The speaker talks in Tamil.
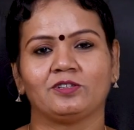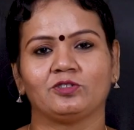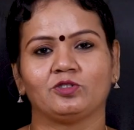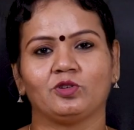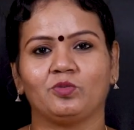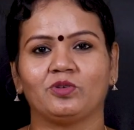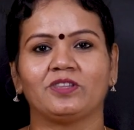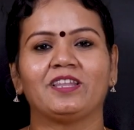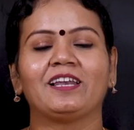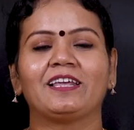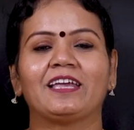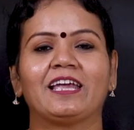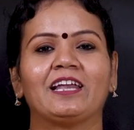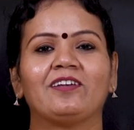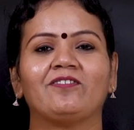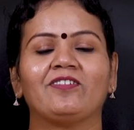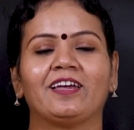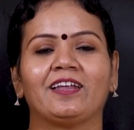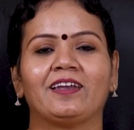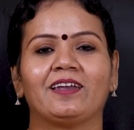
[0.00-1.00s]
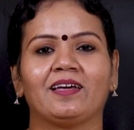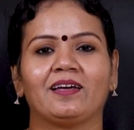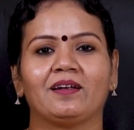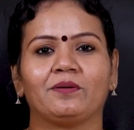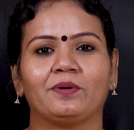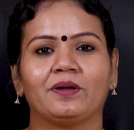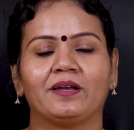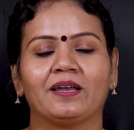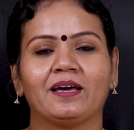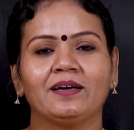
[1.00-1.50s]
ஸோ முதல் கேள்வி என்ன
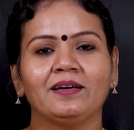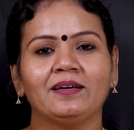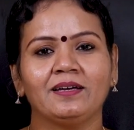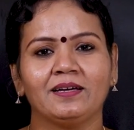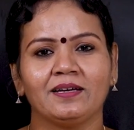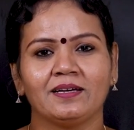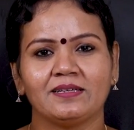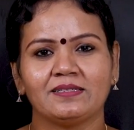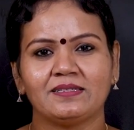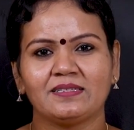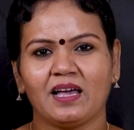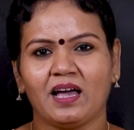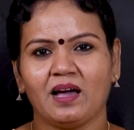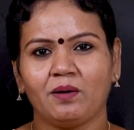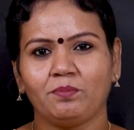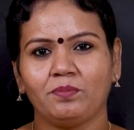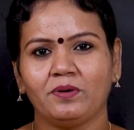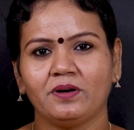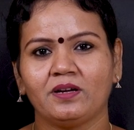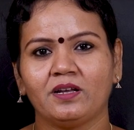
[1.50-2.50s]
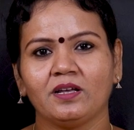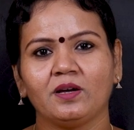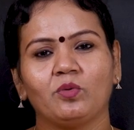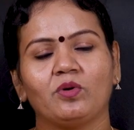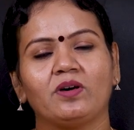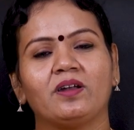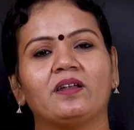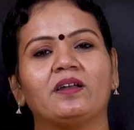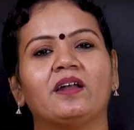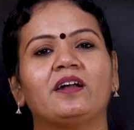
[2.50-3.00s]
அப்படின்னா சாப்பிட்டு
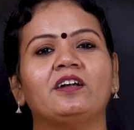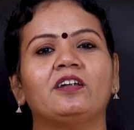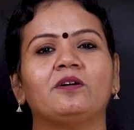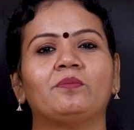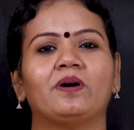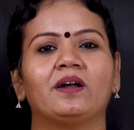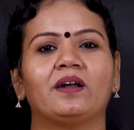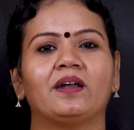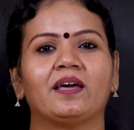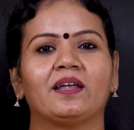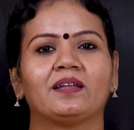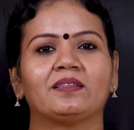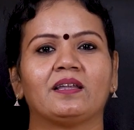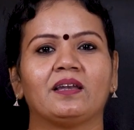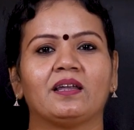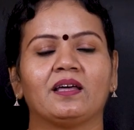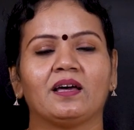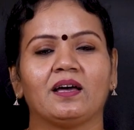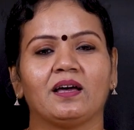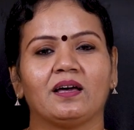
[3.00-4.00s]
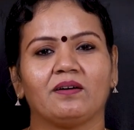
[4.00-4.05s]
ஒரு ரெண்டு மணி நேரத்தில்